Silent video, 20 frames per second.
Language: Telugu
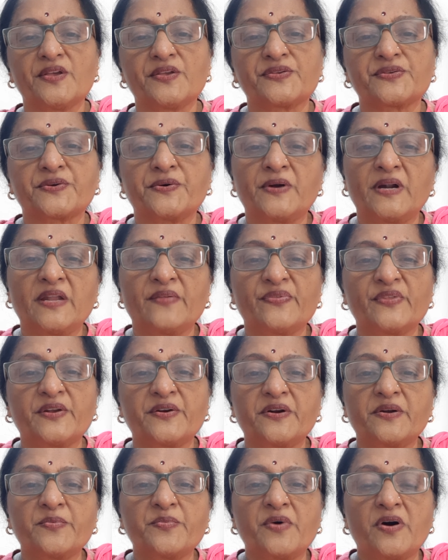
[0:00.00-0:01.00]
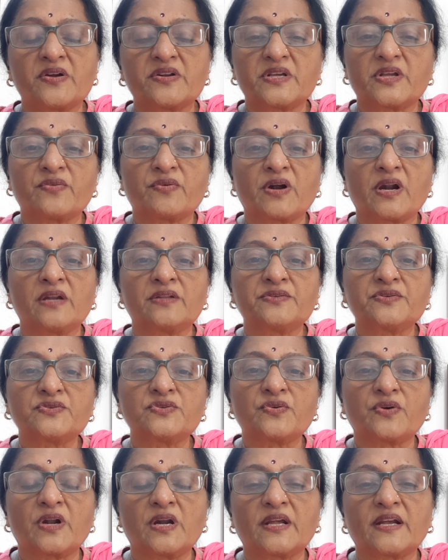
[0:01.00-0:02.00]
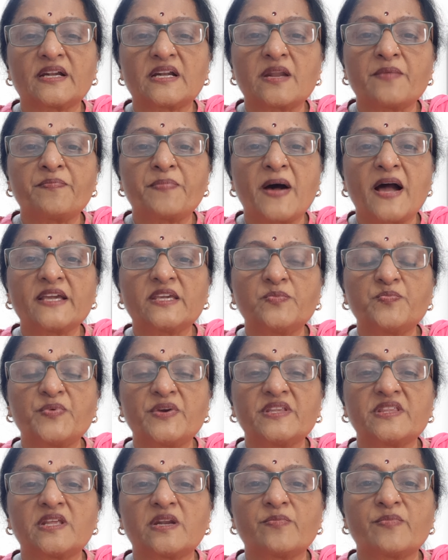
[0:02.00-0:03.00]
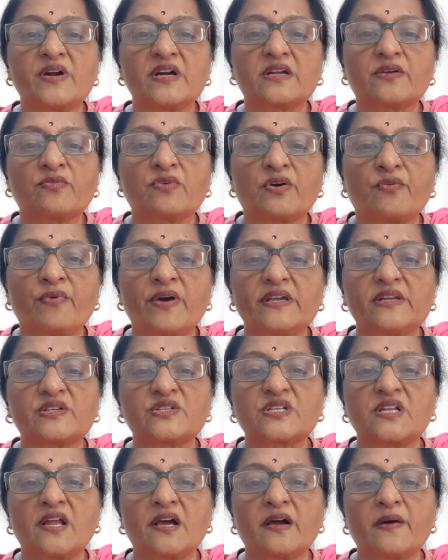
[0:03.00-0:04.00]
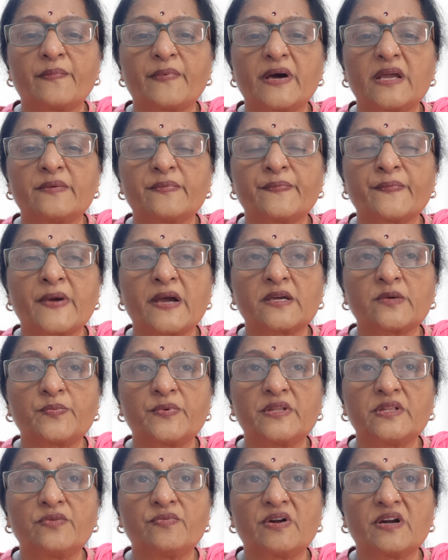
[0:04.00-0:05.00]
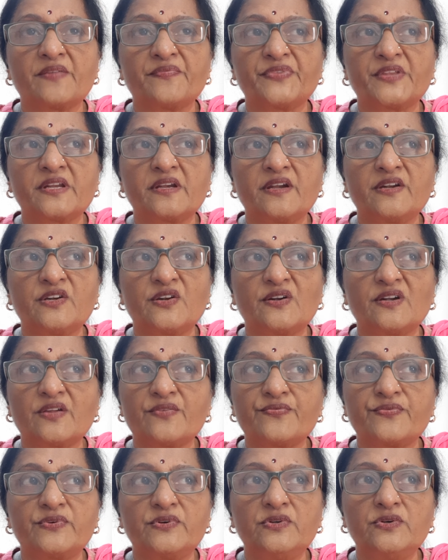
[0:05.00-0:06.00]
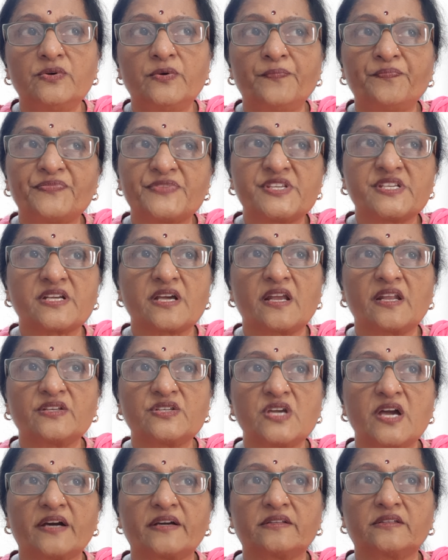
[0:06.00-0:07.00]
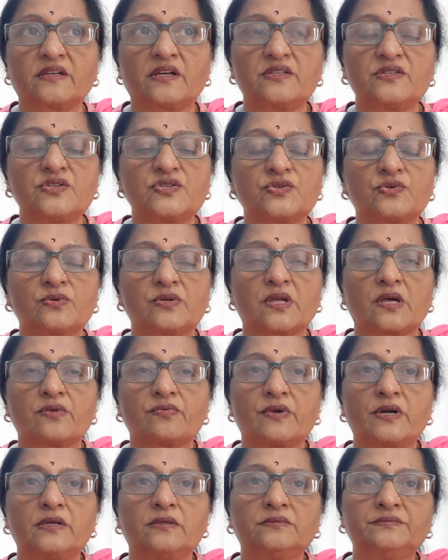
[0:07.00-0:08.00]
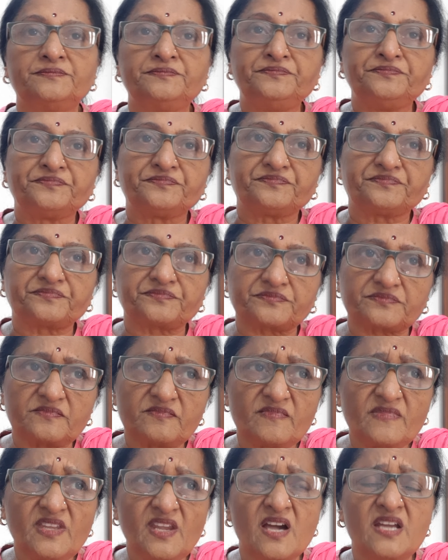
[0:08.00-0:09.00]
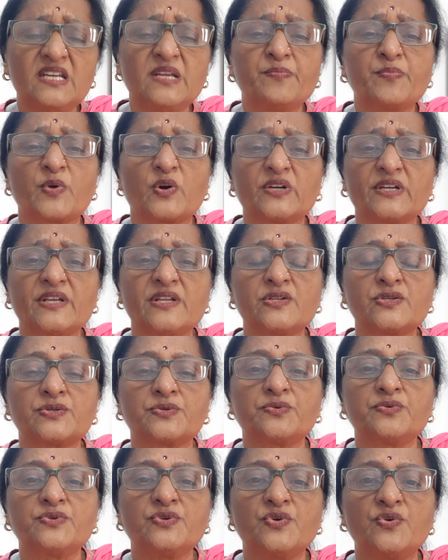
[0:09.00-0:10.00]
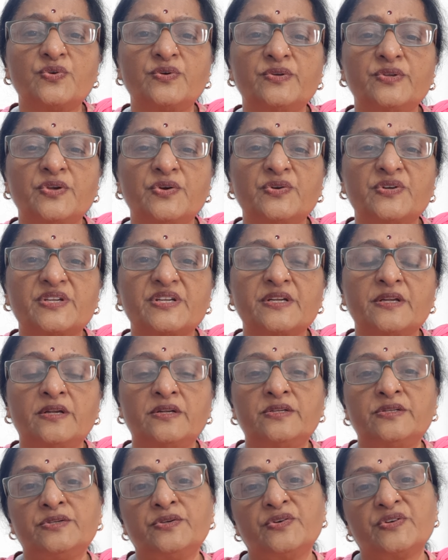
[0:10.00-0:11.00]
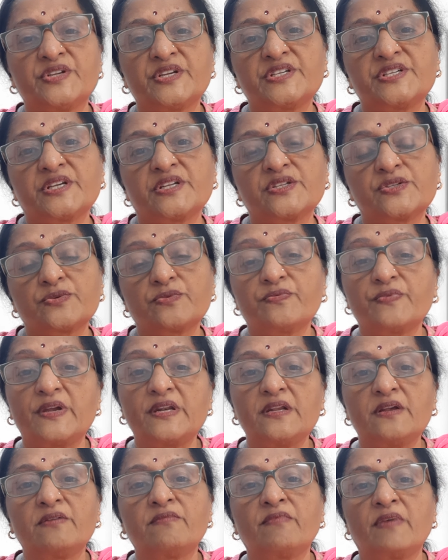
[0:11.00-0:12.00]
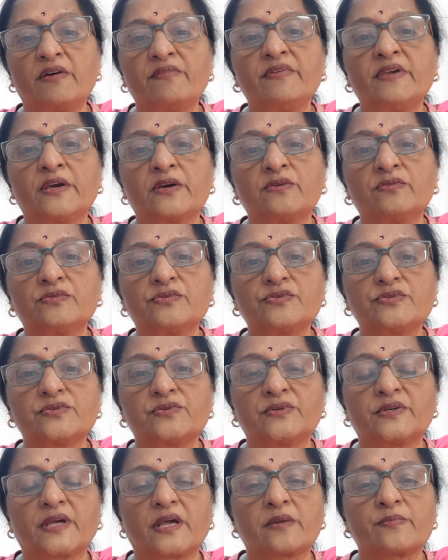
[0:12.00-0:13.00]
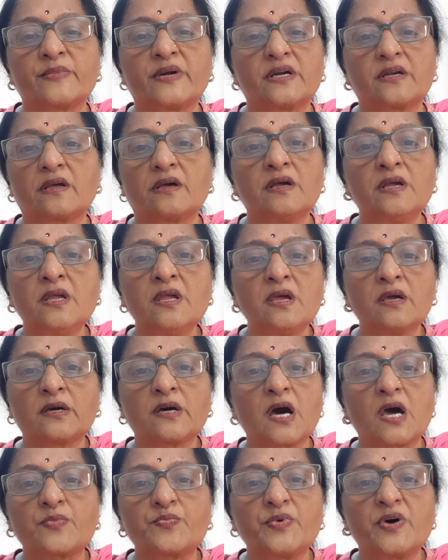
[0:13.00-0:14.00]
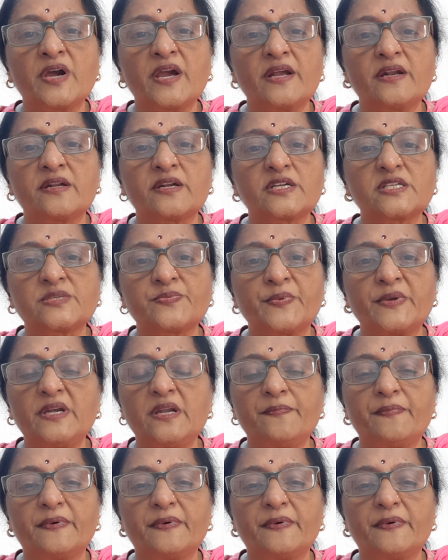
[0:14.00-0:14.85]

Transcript: సో వాళ్ళందరూ కూడా బాగున్నారు ఒకళ్ళని చూసి ఒకళ్ళకి ఇట్లా పాకిపోయిందనమాట ఒక వైరస్ లాగా పారి పాకిపోయింది వాళ్ళందరూ ఏంటంటే ఫుడ్ చాలా జాగ్రత్తగా తీసుకుంటారు వాళ్ళు అన్ని ప్రోటీన్స్ న్యూ న్యూట్రి న్యూట్రిషన్స్ ఇవన్నీ అవి ఎక్కువ చూసుకుంటారు అనమాట కార్బోహైడ్రేట్స్ పిండి